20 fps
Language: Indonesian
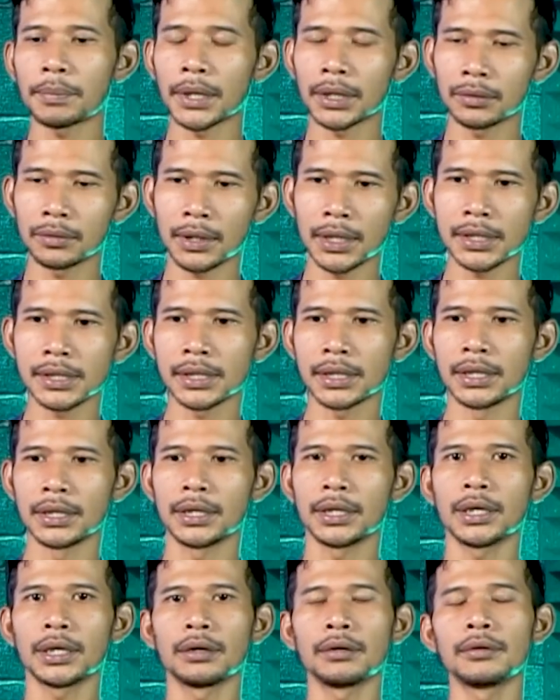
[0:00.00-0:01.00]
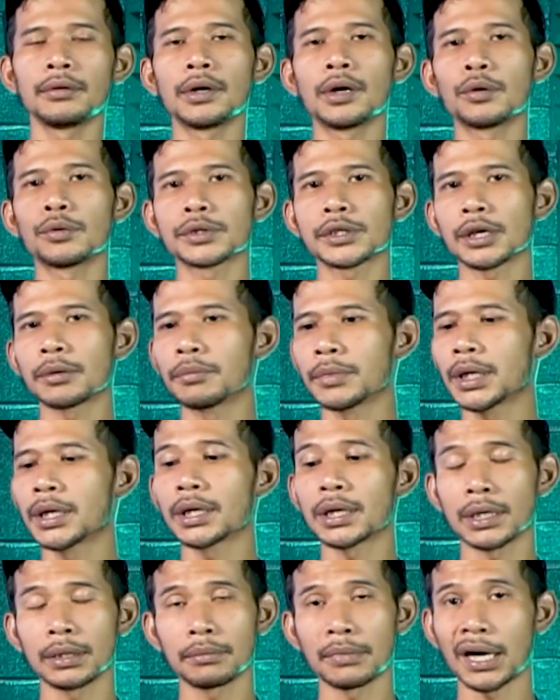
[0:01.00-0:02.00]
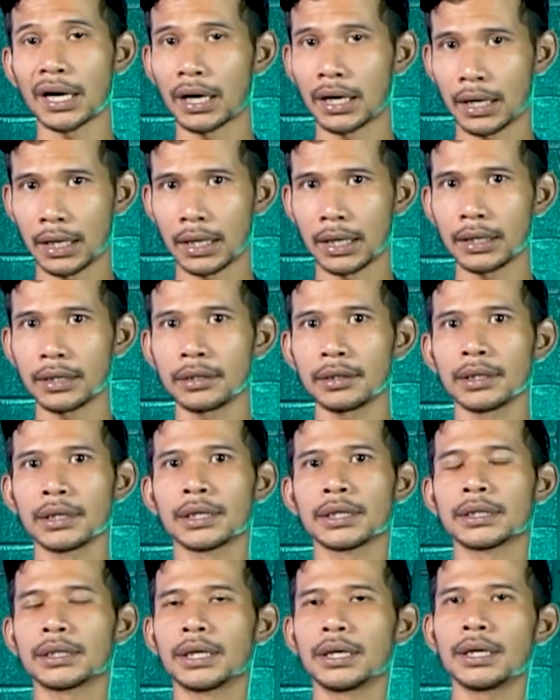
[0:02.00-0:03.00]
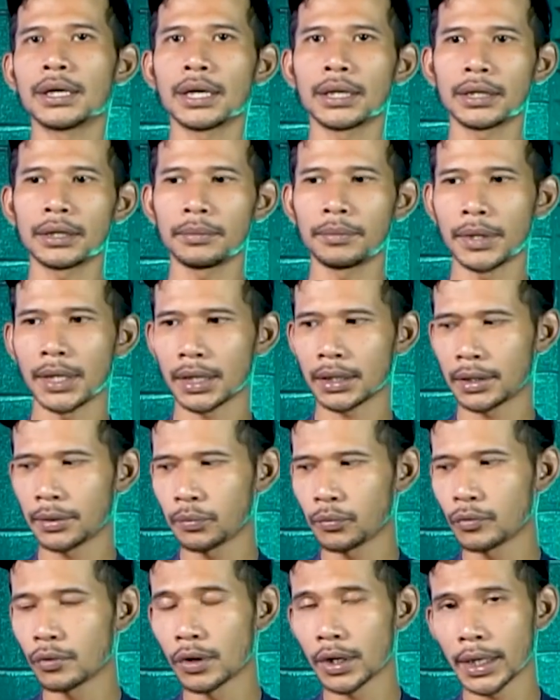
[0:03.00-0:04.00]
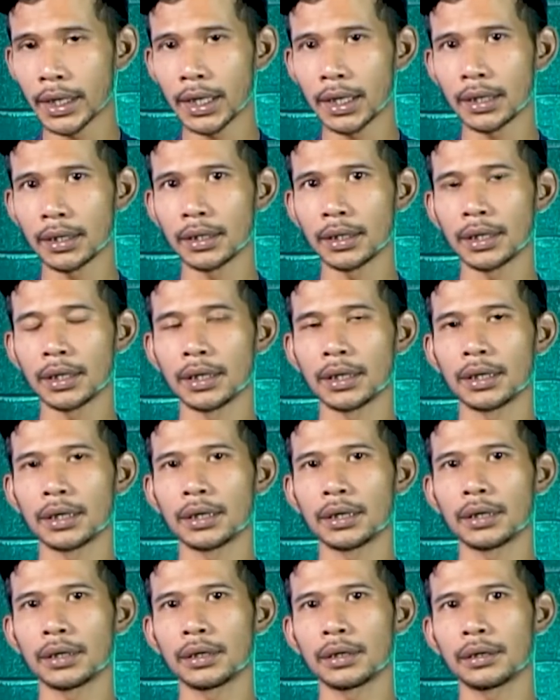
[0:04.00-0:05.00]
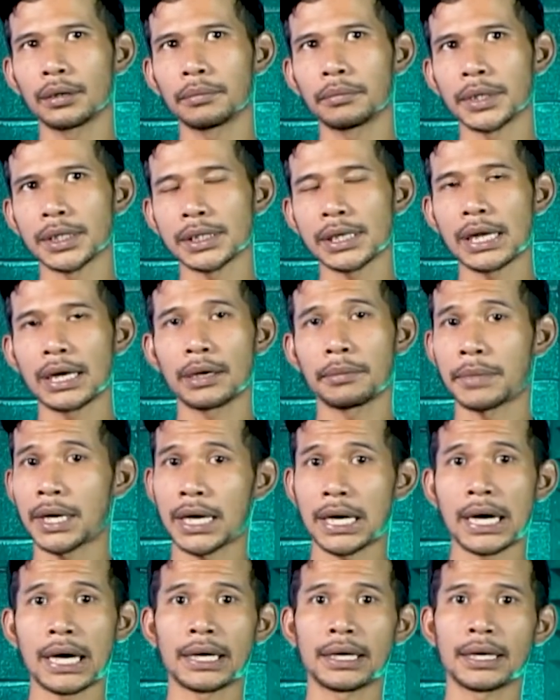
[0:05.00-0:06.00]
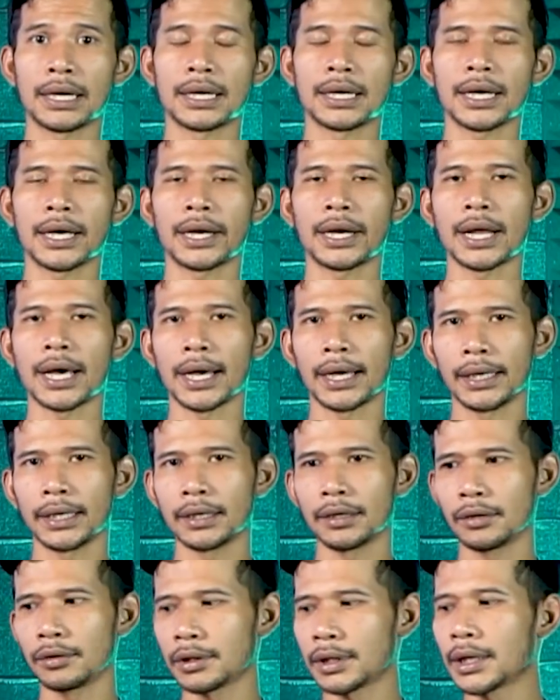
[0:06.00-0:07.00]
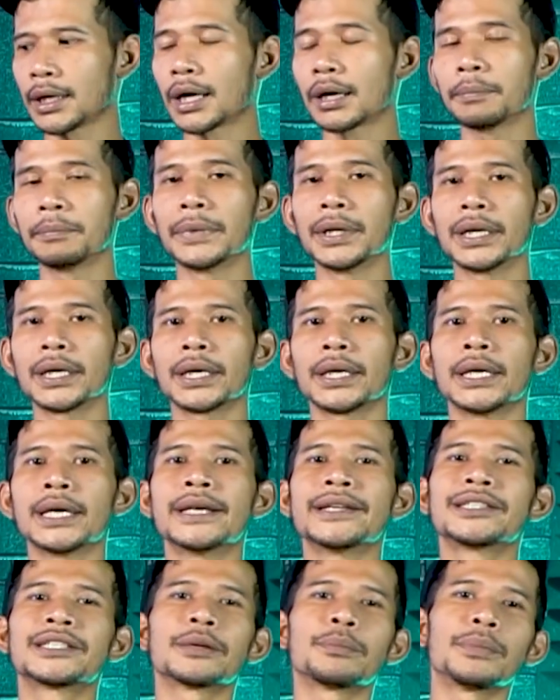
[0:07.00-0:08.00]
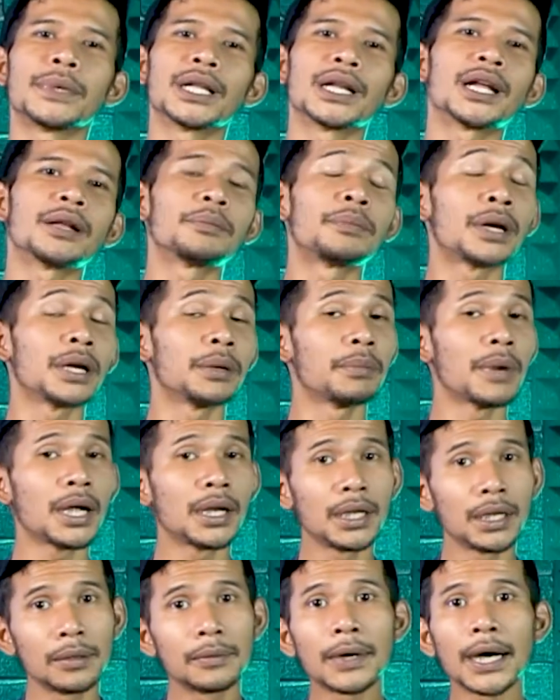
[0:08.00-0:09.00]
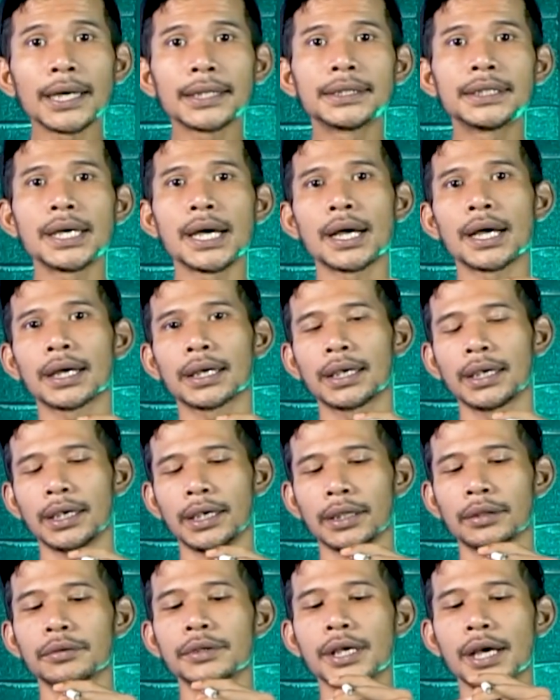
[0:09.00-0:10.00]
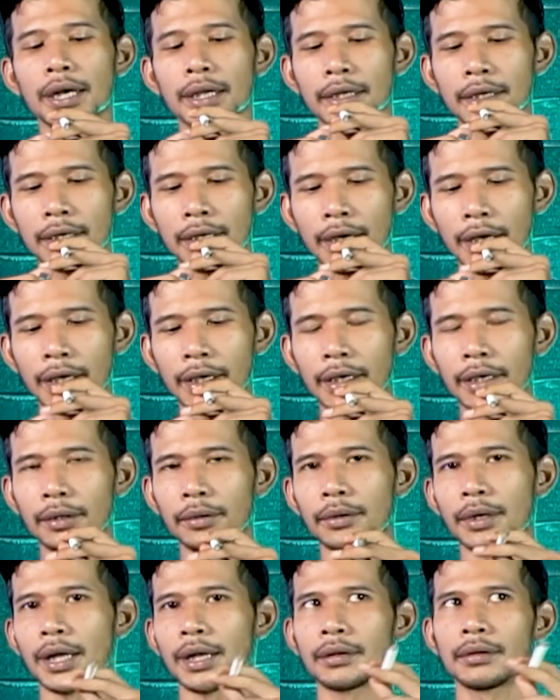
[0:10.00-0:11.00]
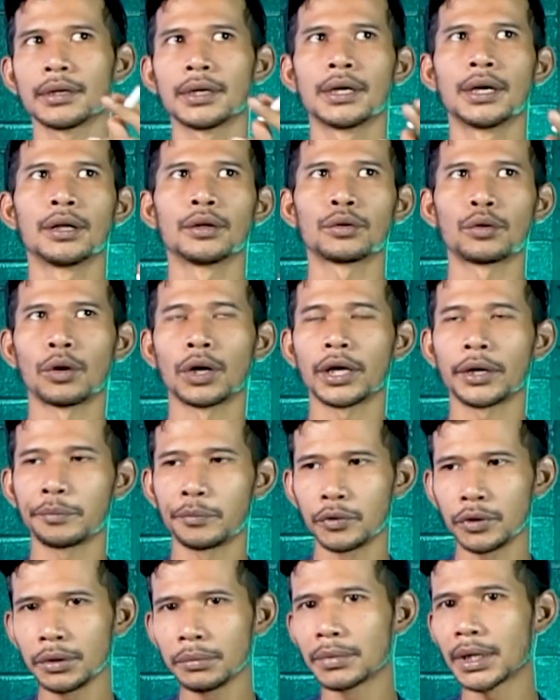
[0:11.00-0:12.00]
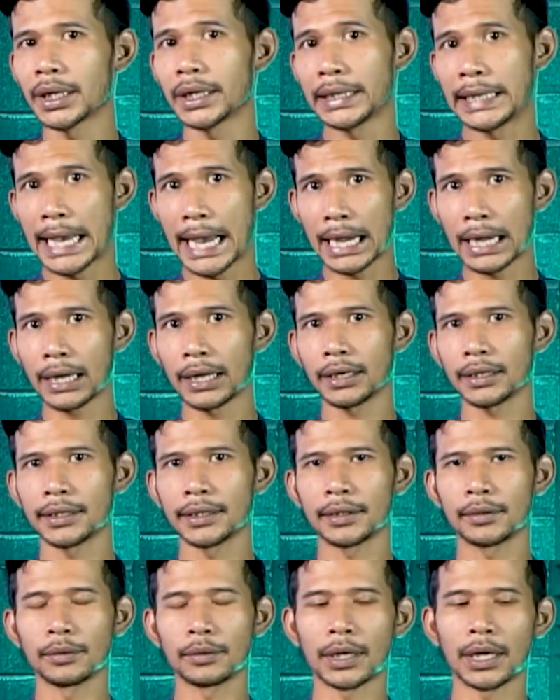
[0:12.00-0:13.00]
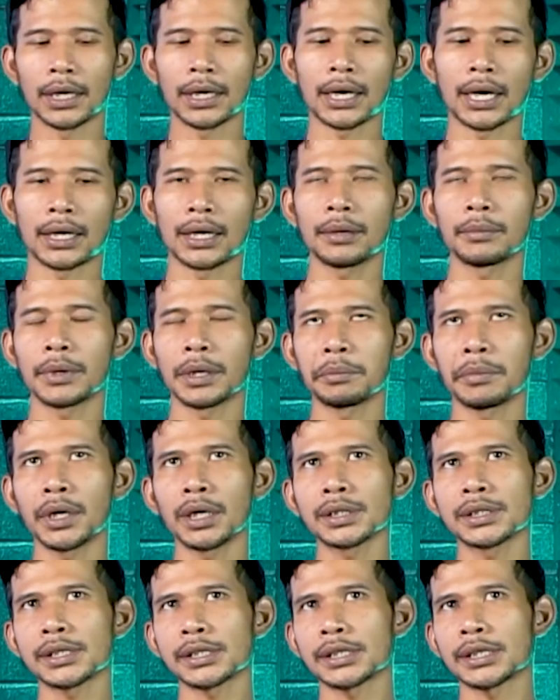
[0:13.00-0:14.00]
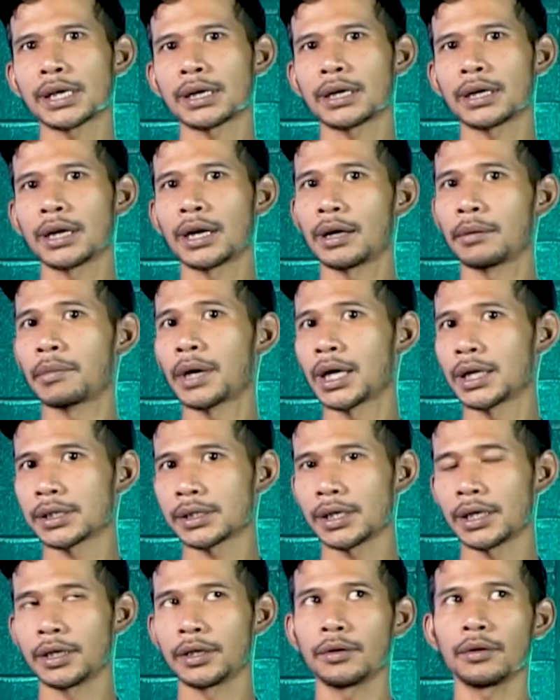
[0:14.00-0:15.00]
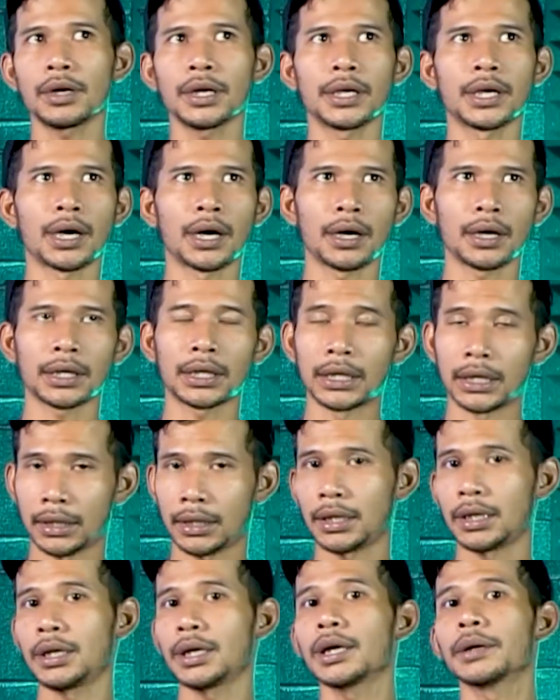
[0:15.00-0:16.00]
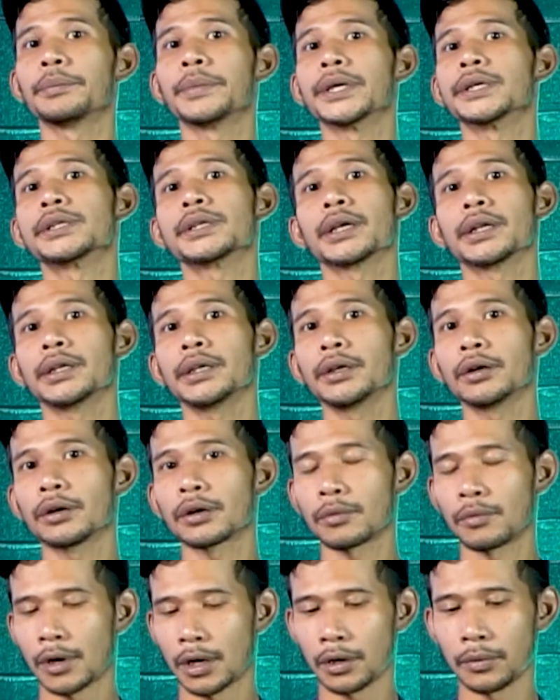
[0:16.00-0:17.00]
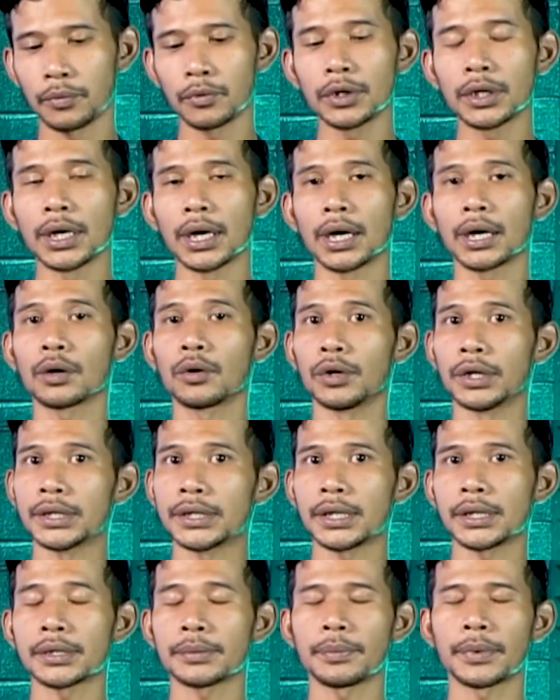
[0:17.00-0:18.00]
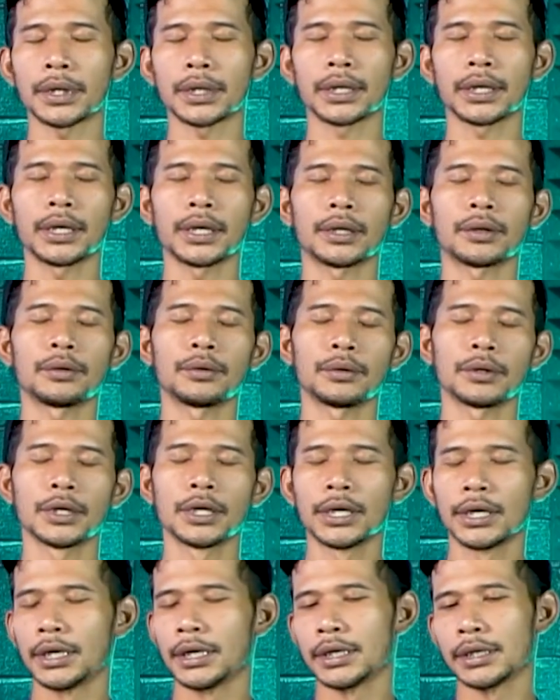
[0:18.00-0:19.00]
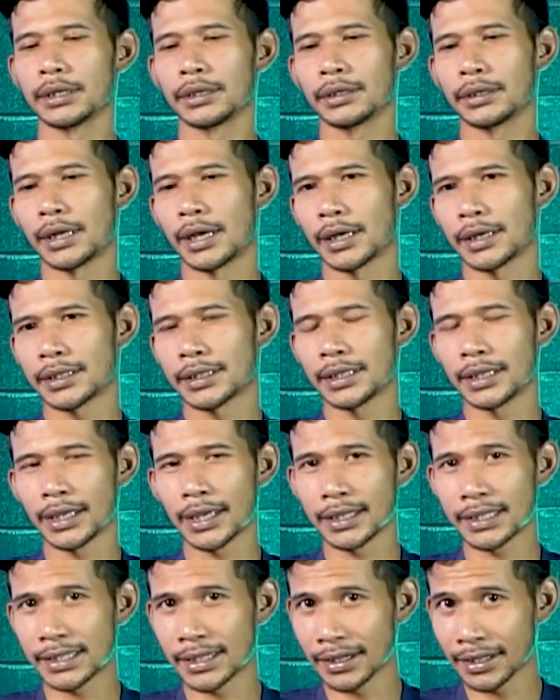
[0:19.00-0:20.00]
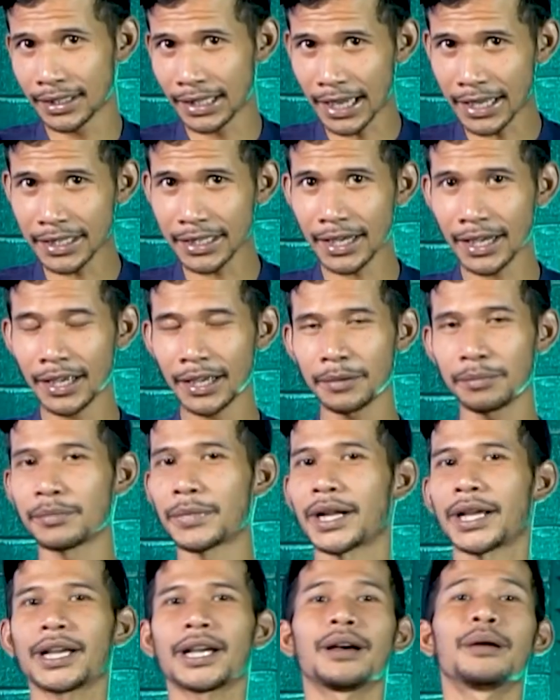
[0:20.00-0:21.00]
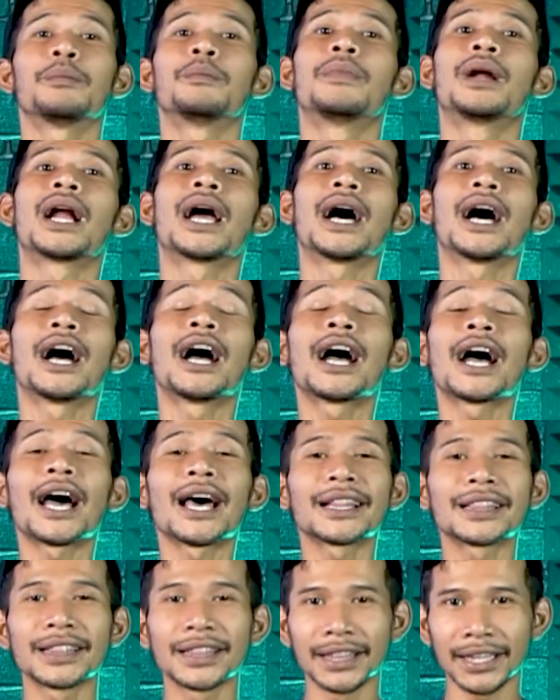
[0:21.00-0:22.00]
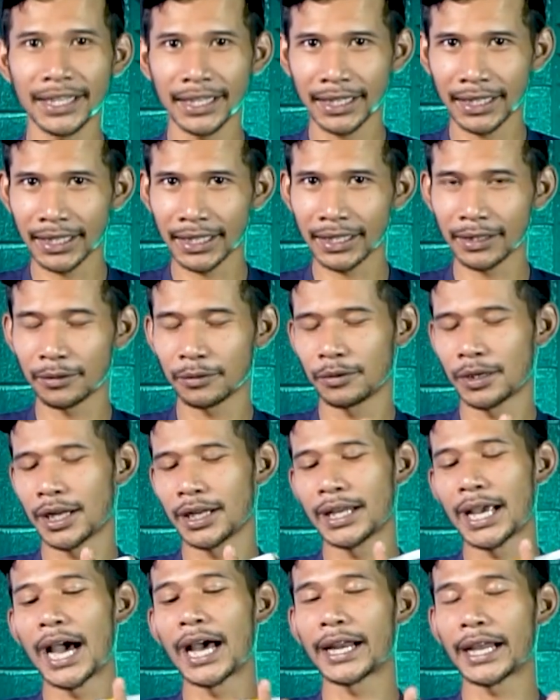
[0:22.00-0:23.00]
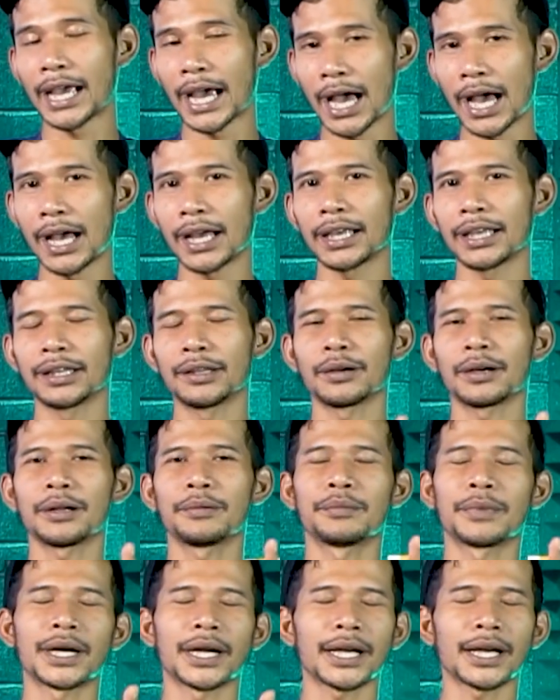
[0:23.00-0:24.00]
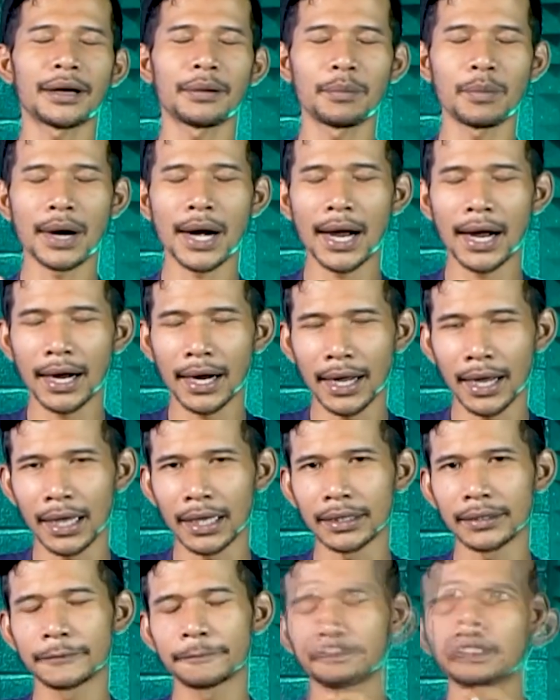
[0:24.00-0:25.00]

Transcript: patungan segini lu nggak usah mikirin makanan jadi nanti biar tim gue yang uh, masalah makan dan lain-lain lu tinggal beli cemilan pribadi lu aja Kiki tuh nyariin kayak gitu dan Tole pun mengiyakan gitu kan karena memang secara dalam hal senior ya Kiki ini lebih senior walaupun dengan kondisi seperti itu. Nah singkat ceritanya mereka berangkat nih udah di hari H gitu kan mereka berangkat